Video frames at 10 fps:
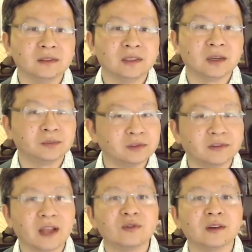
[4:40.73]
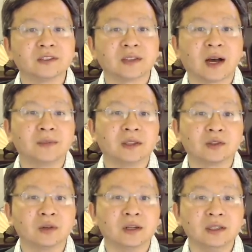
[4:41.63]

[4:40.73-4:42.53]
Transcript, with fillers: 也不完全是他们的错，